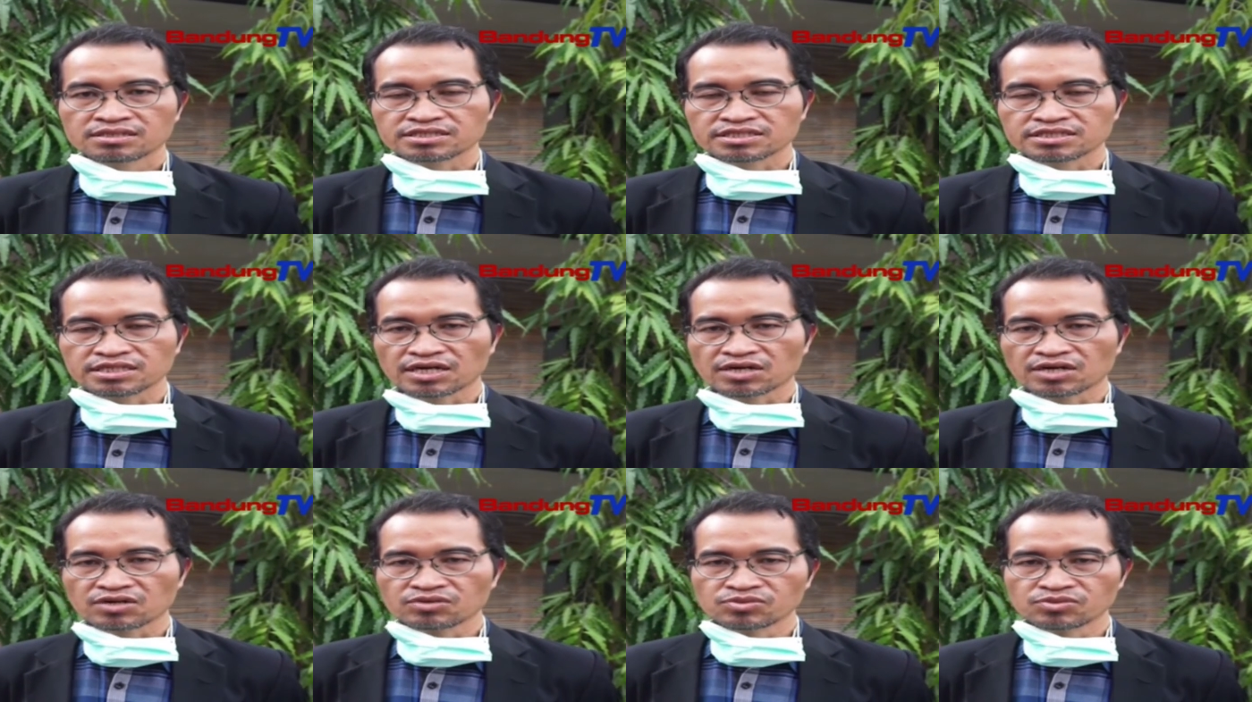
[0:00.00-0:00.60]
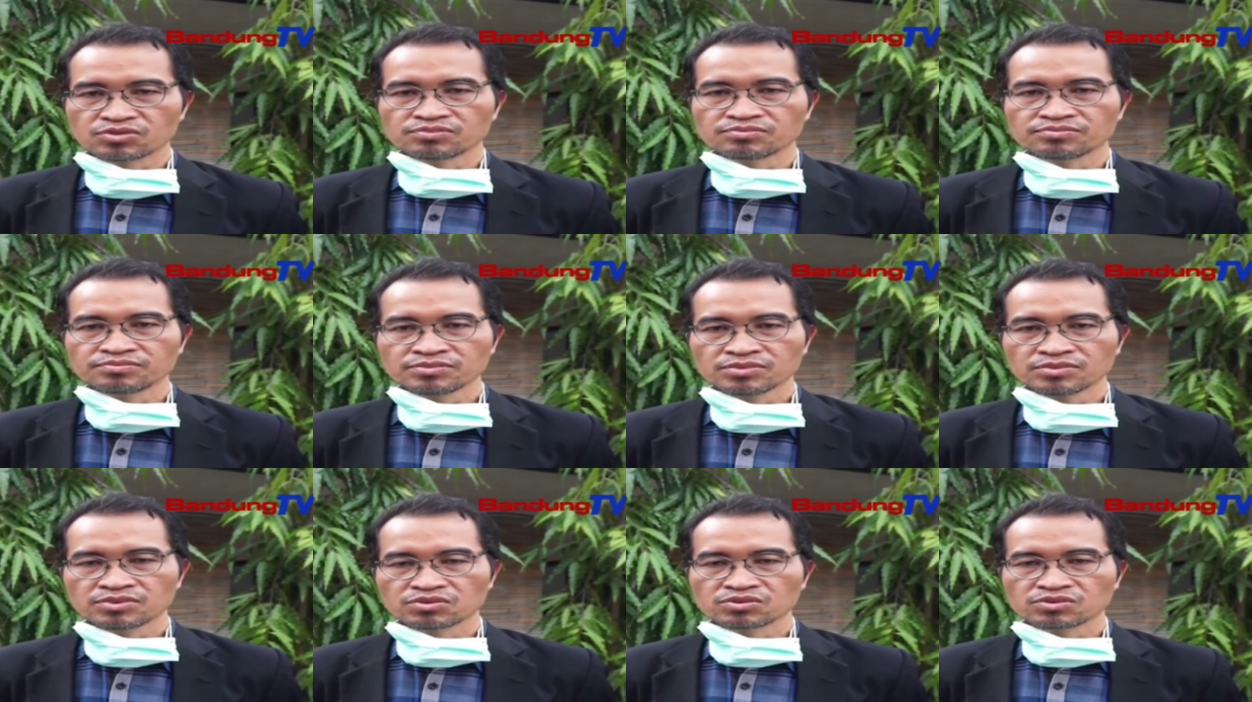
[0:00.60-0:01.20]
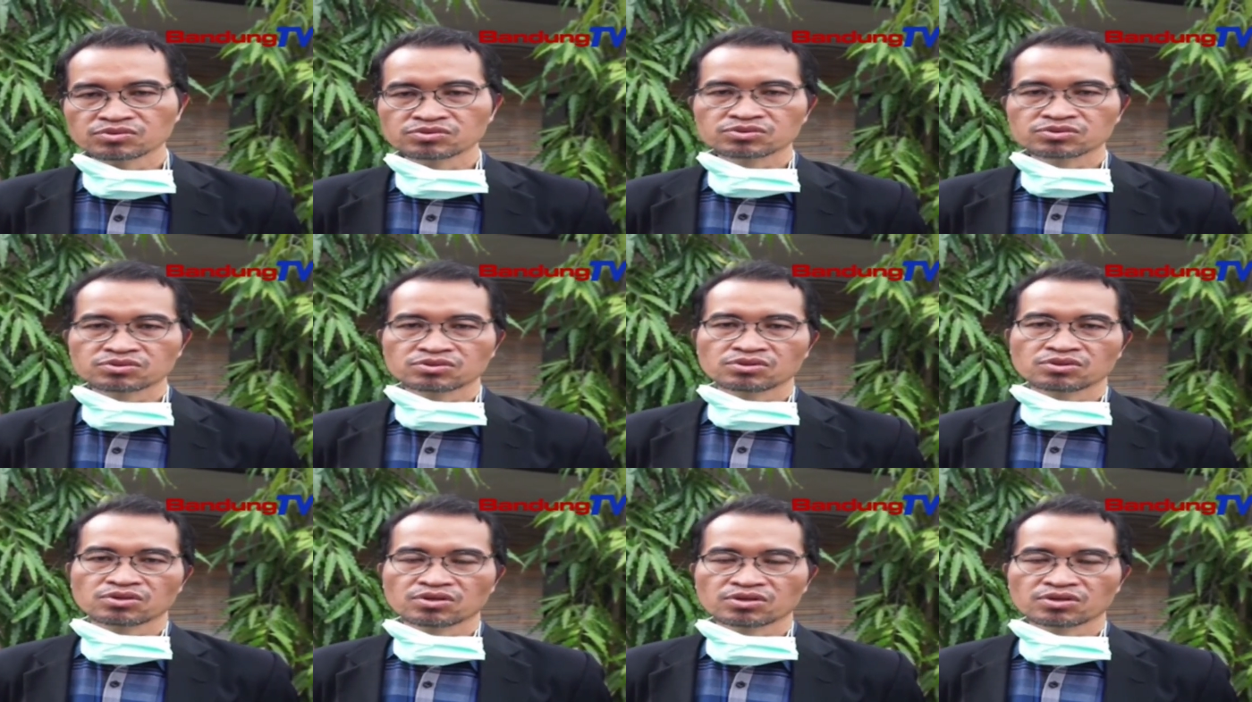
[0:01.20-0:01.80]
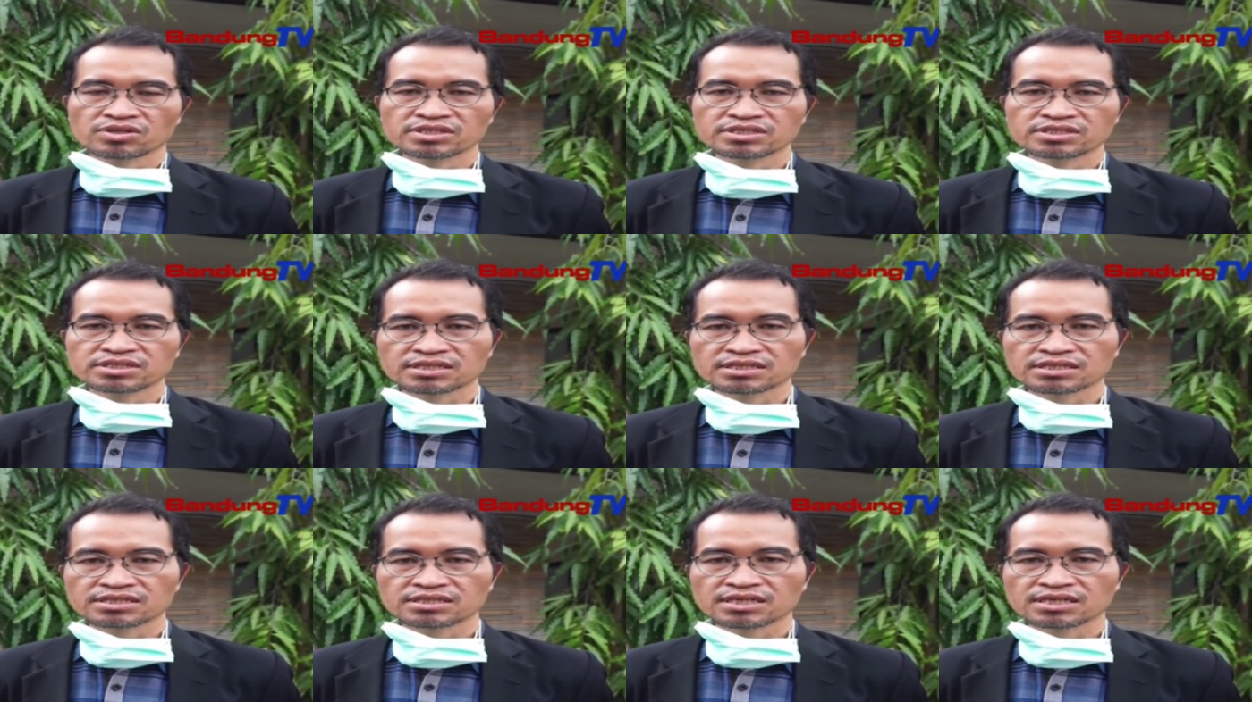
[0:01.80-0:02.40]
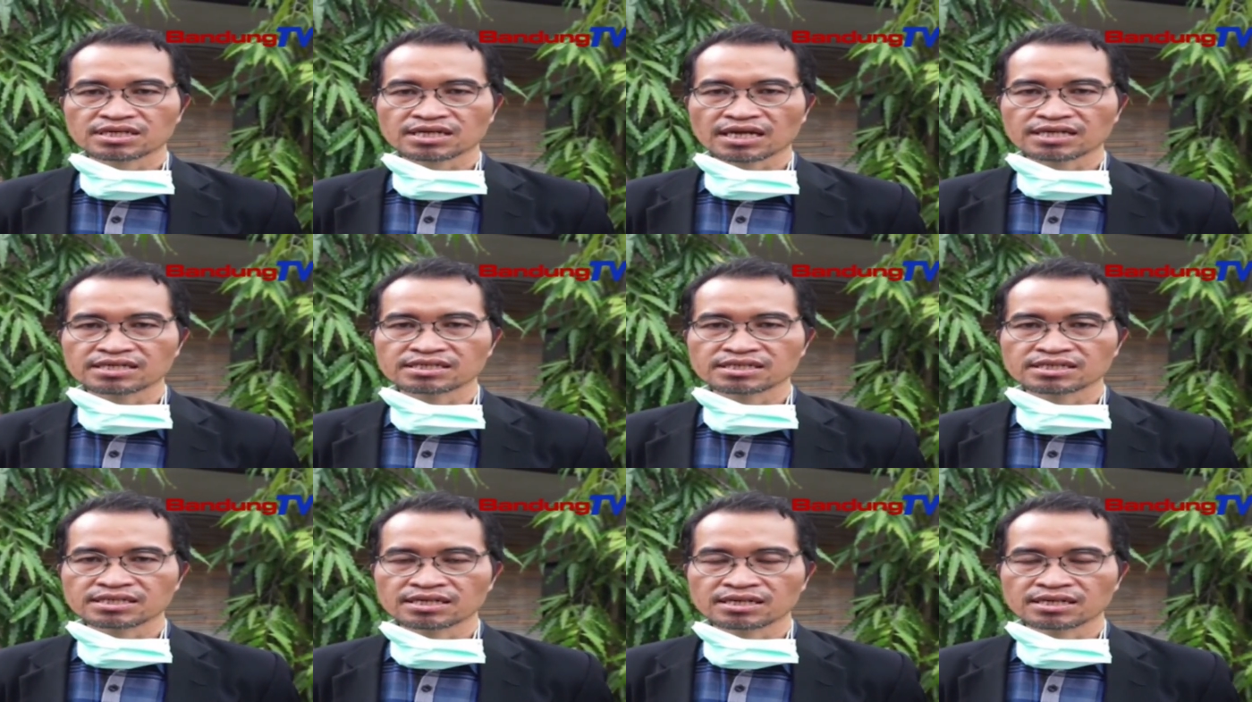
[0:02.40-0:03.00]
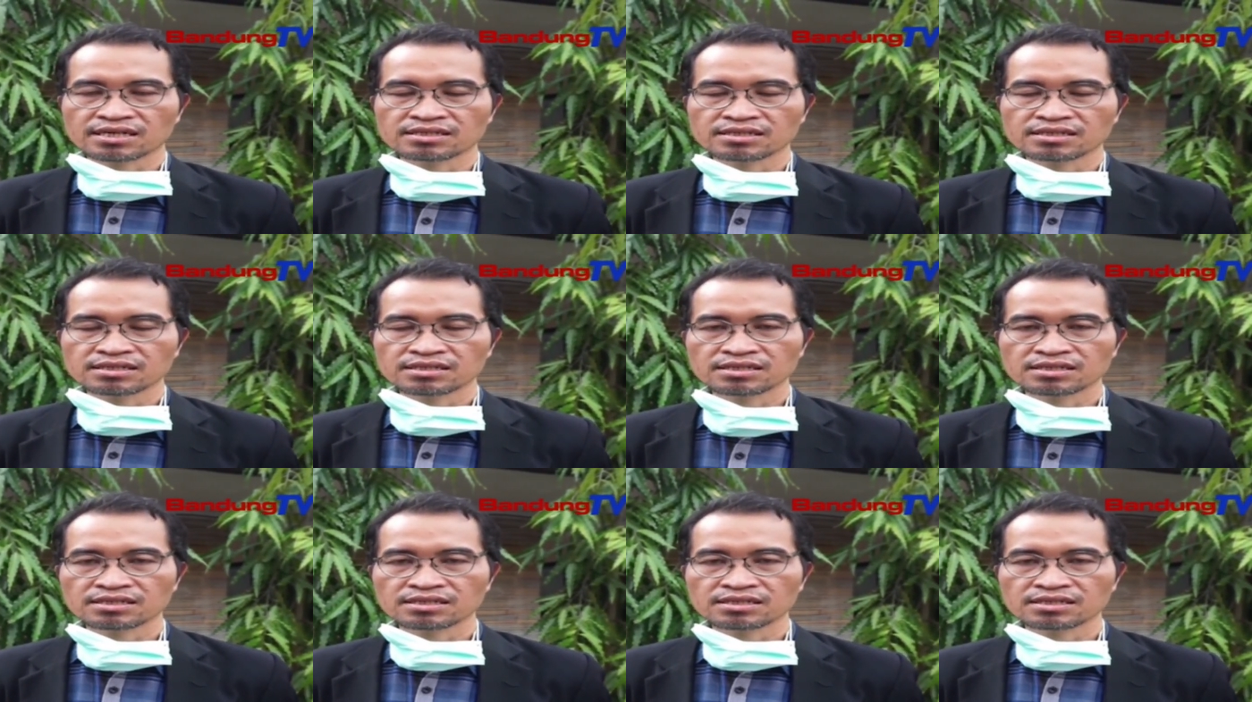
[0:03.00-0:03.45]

Secara umum, untuk logistik terkait dengan